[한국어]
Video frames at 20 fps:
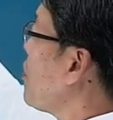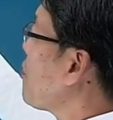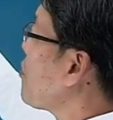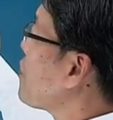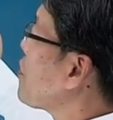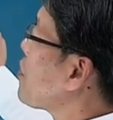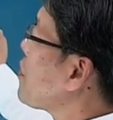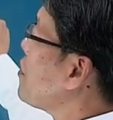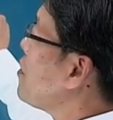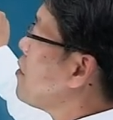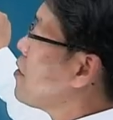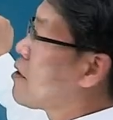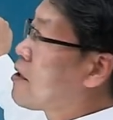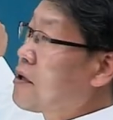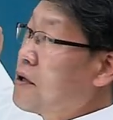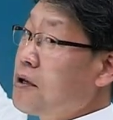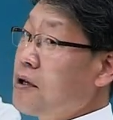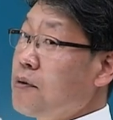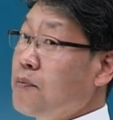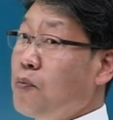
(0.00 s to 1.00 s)
부분들은
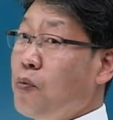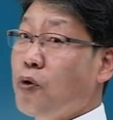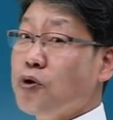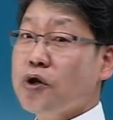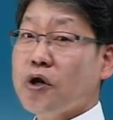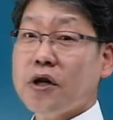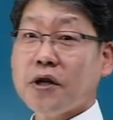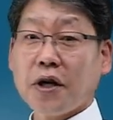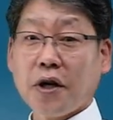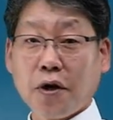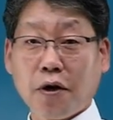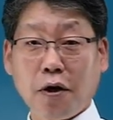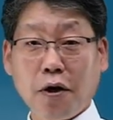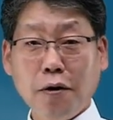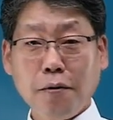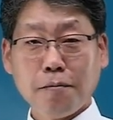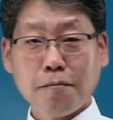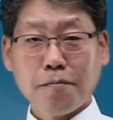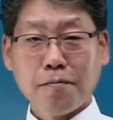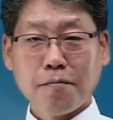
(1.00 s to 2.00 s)
어, 보셔야
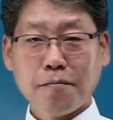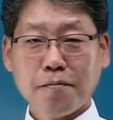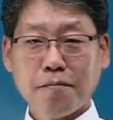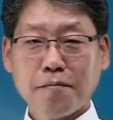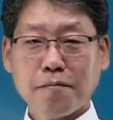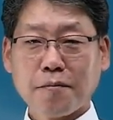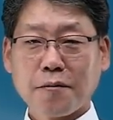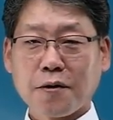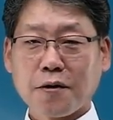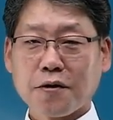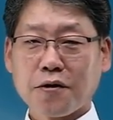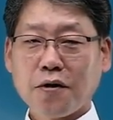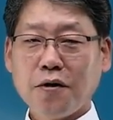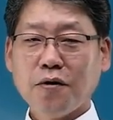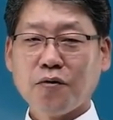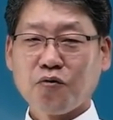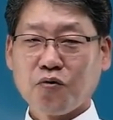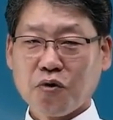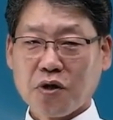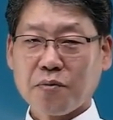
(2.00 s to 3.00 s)
돼요. 그렇죠?
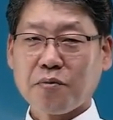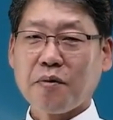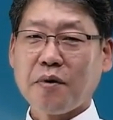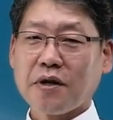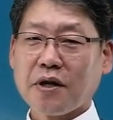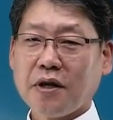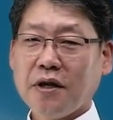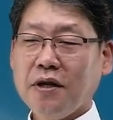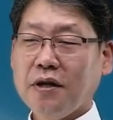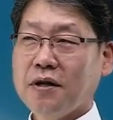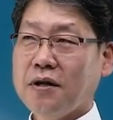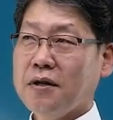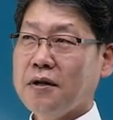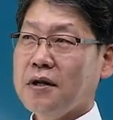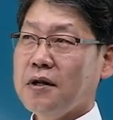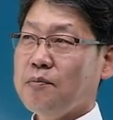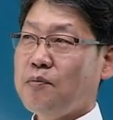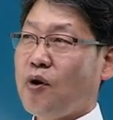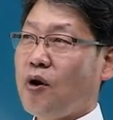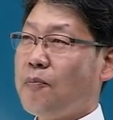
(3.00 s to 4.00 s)
90세 만기.
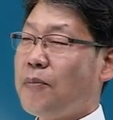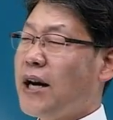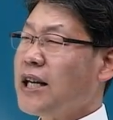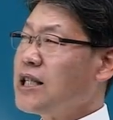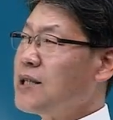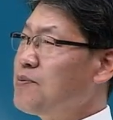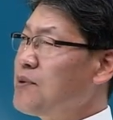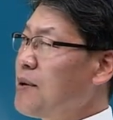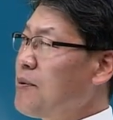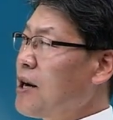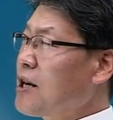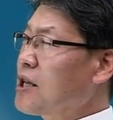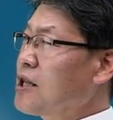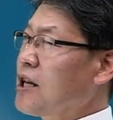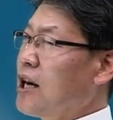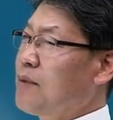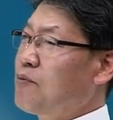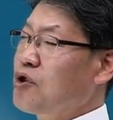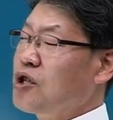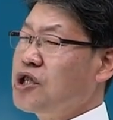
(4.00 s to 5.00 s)
뭐 80세
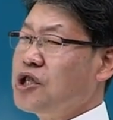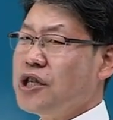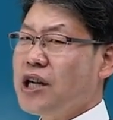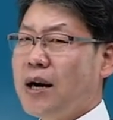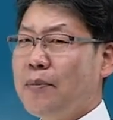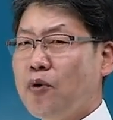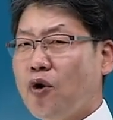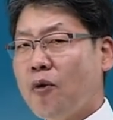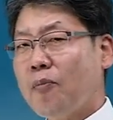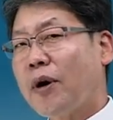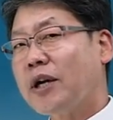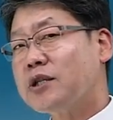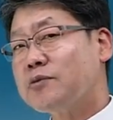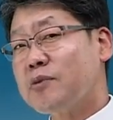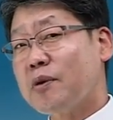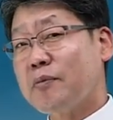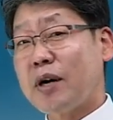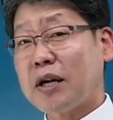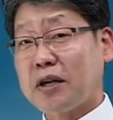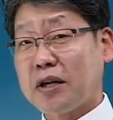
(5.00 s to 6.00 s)
만기다. 우리 치아보험
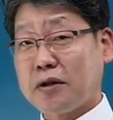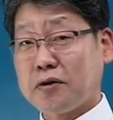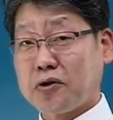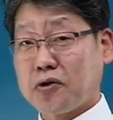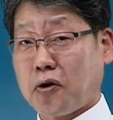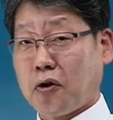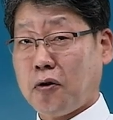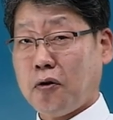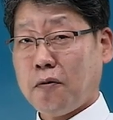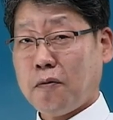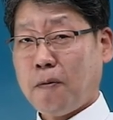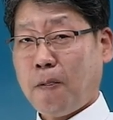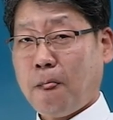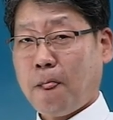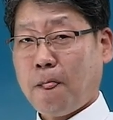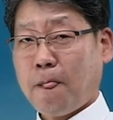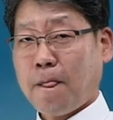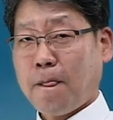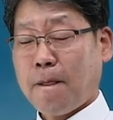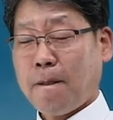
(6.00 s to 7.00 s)
80세 만기. 그렇죠?
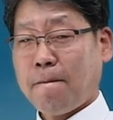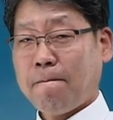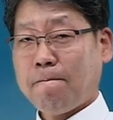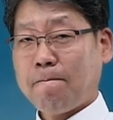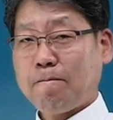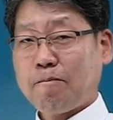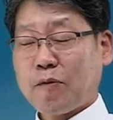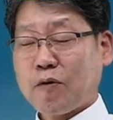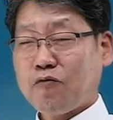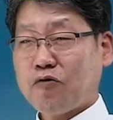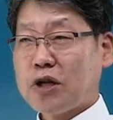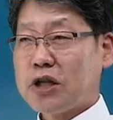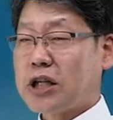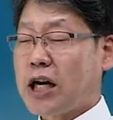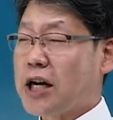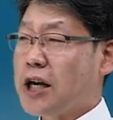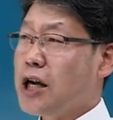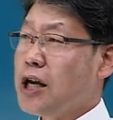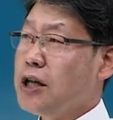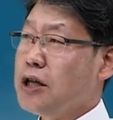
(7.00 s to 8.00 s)
우리
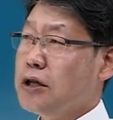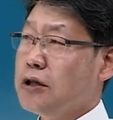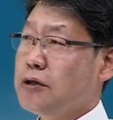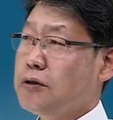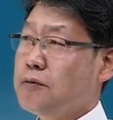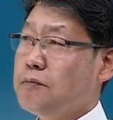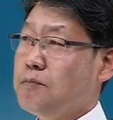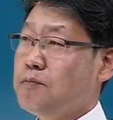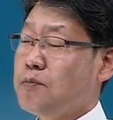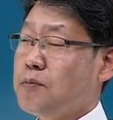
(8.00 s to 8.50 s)
장애인